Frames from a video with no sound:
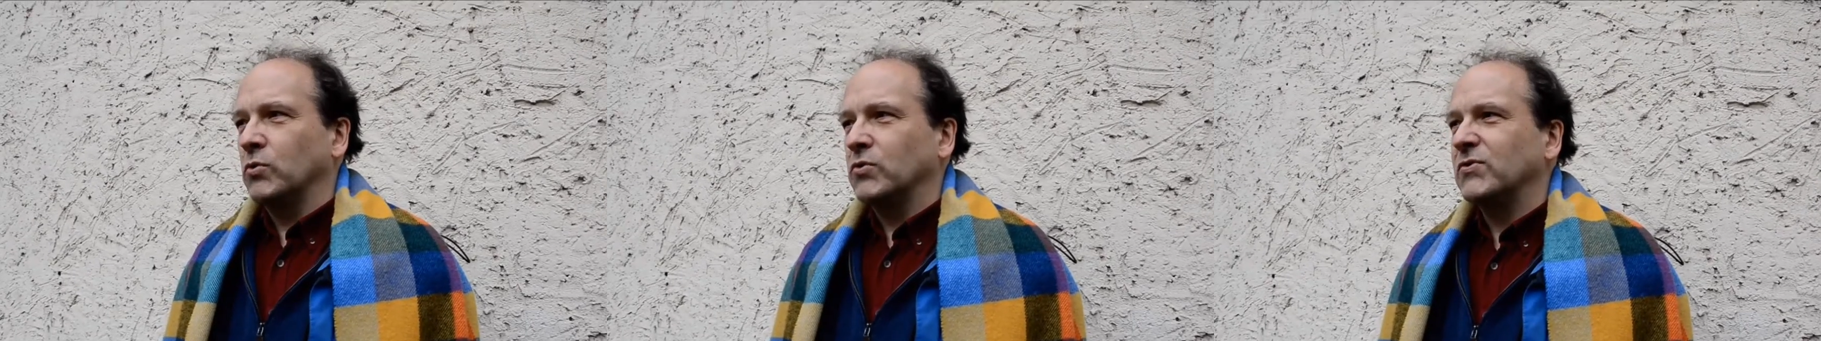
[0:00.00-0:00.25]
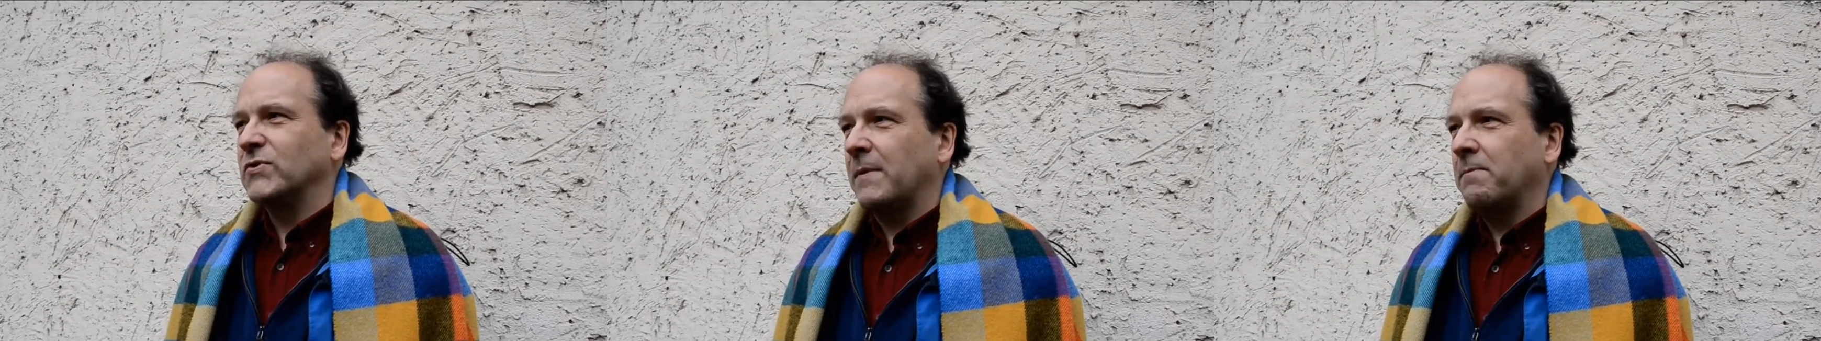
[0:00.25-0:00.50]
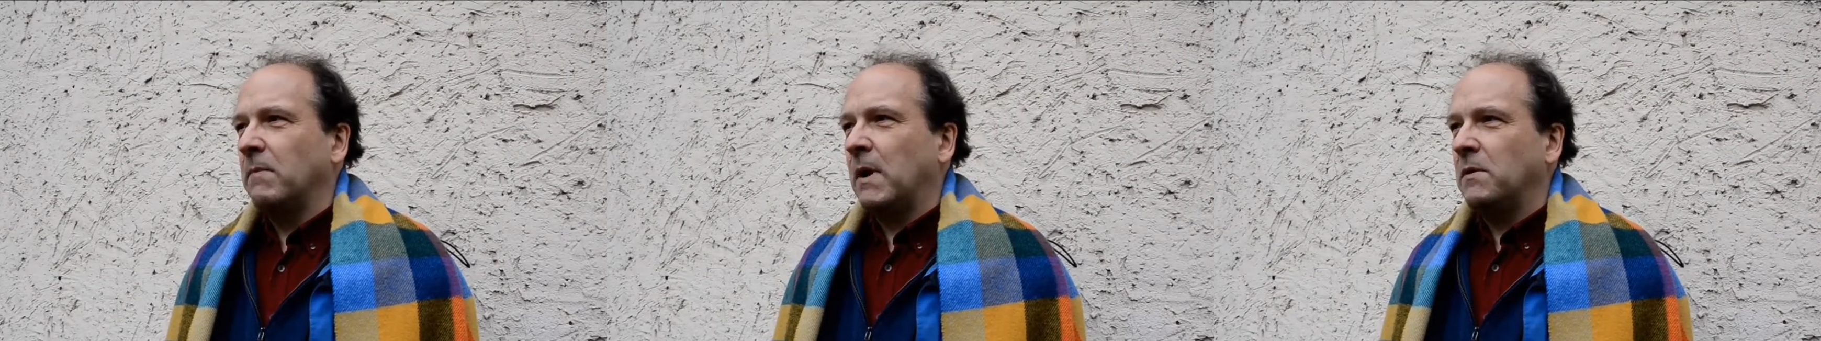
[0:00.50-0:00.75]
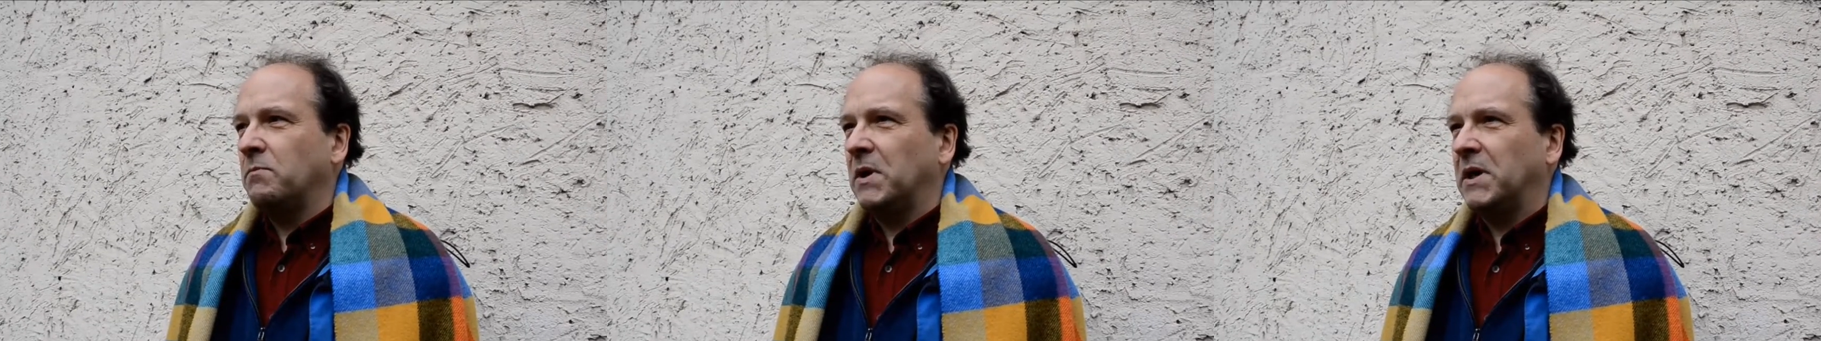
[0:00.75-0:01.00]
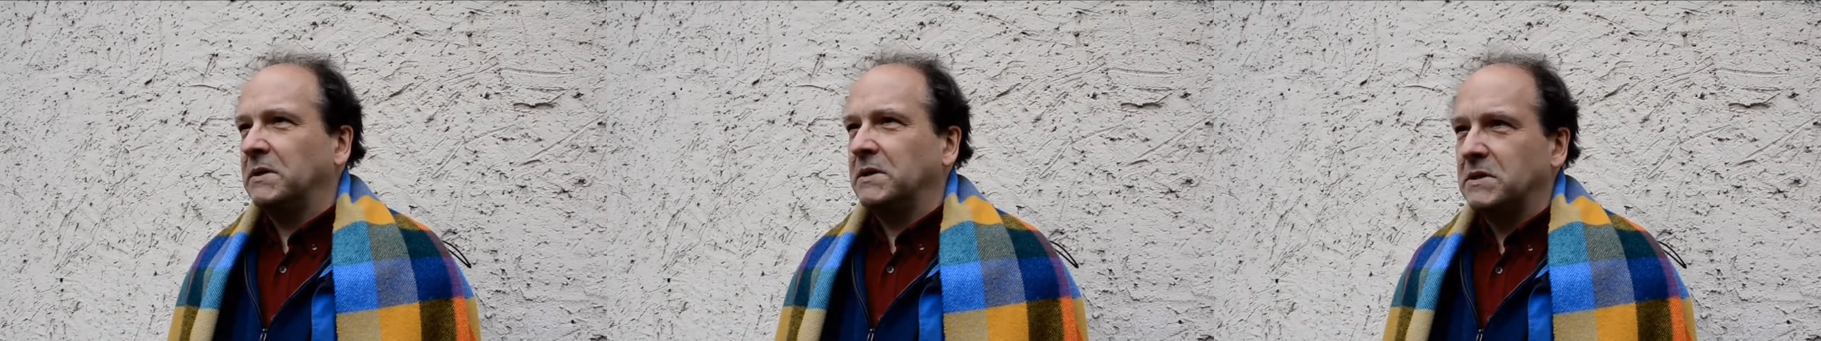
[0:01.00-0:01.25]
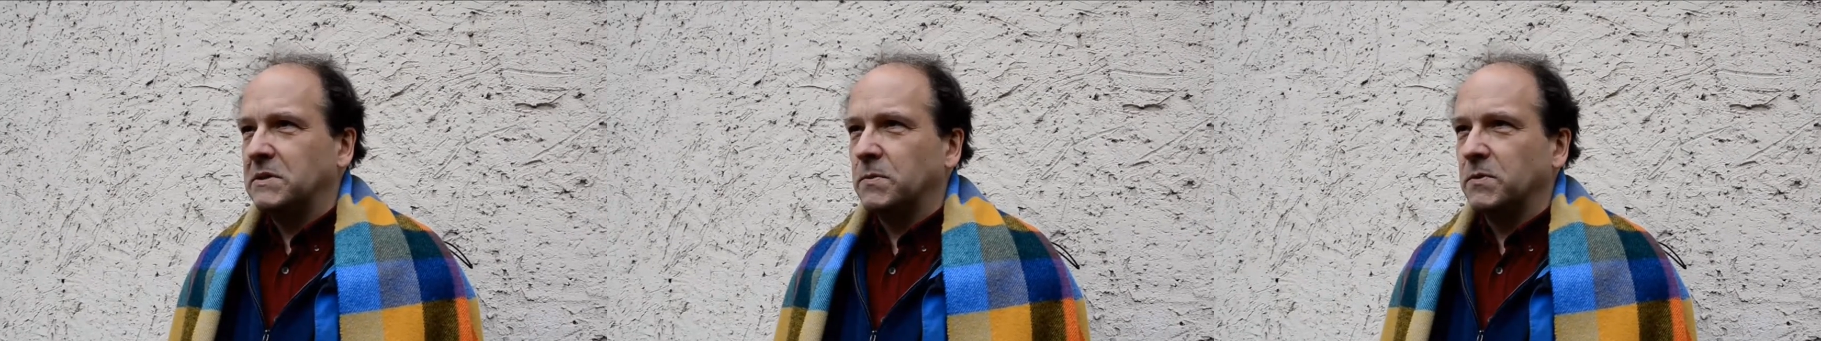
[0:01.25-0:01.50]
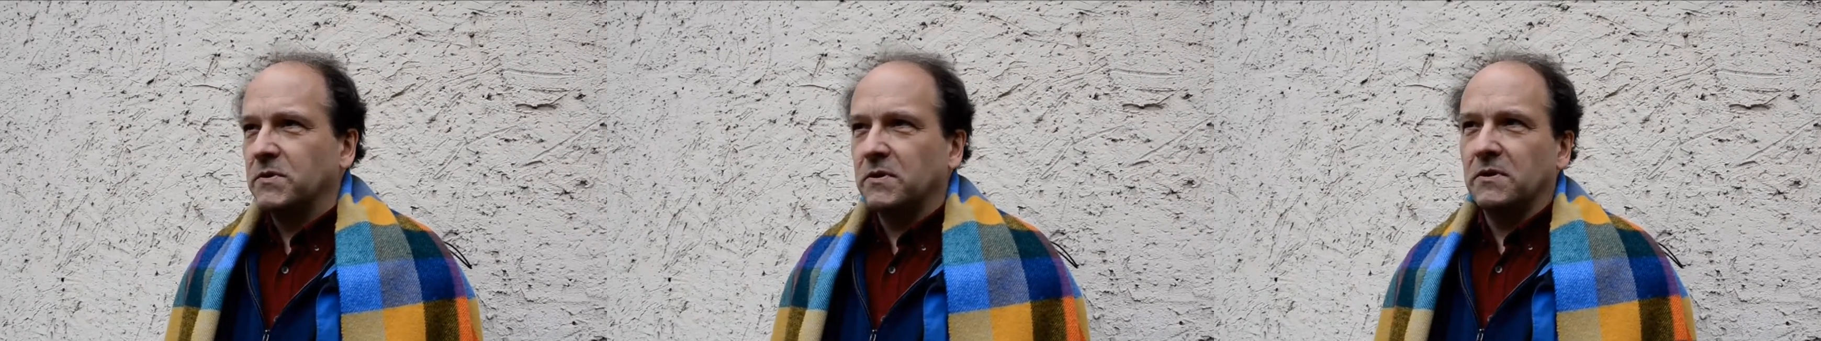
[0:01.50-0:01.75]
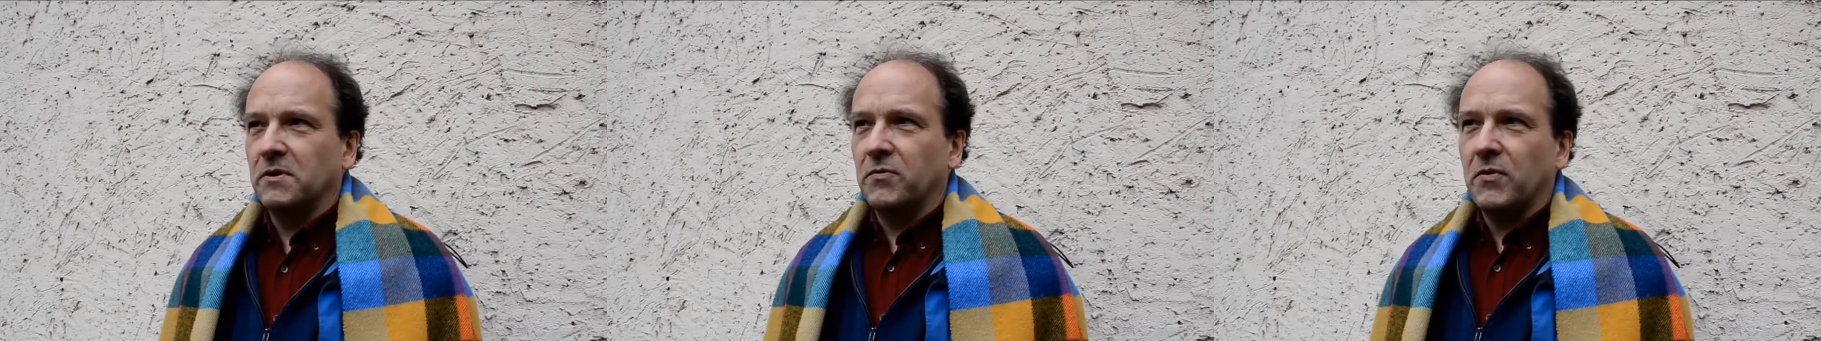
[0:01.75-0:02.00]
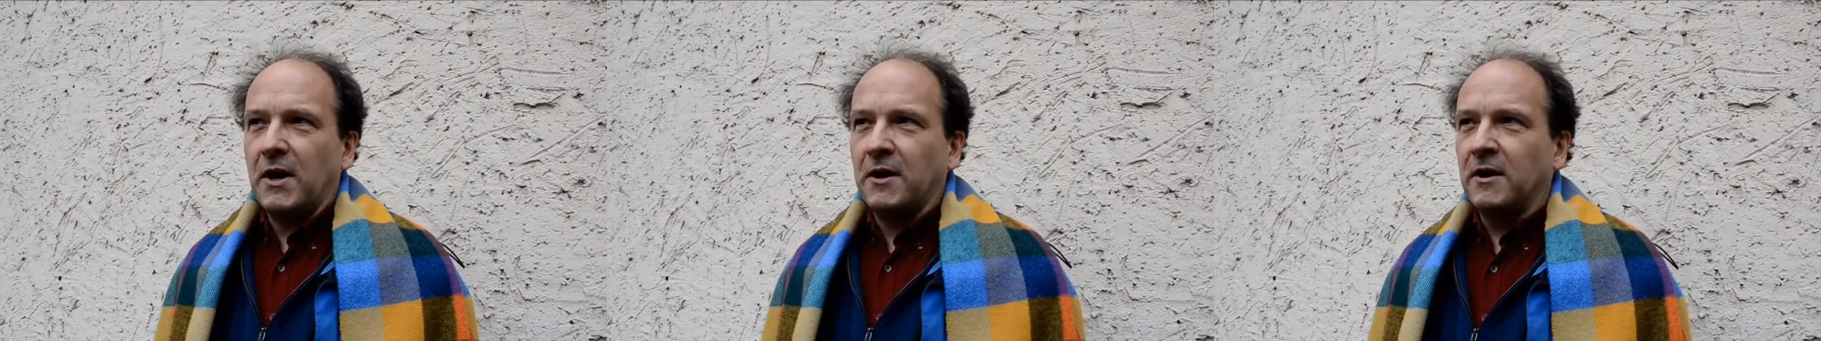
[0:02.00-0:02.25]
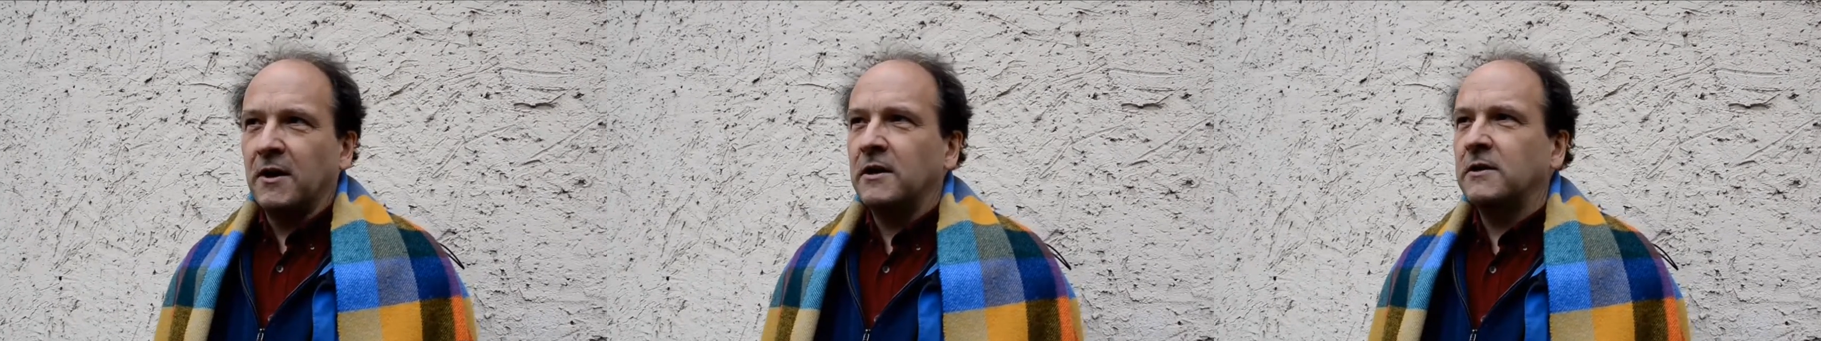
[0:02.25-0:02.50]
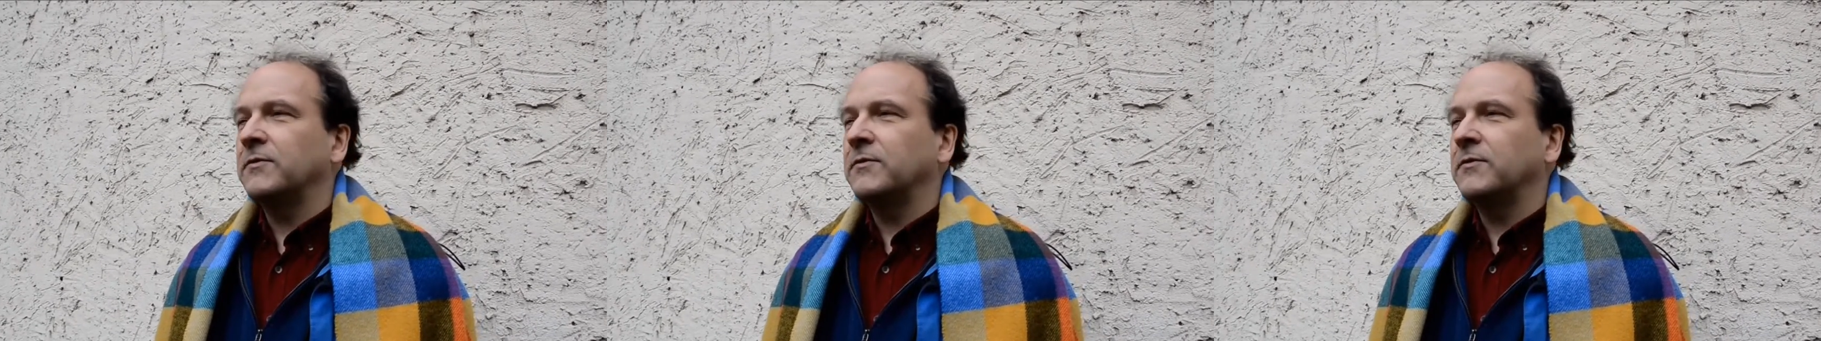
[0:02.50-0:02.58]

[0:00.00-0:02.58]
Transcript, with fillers: zusammenarbeiten, insbesondere Frankreich.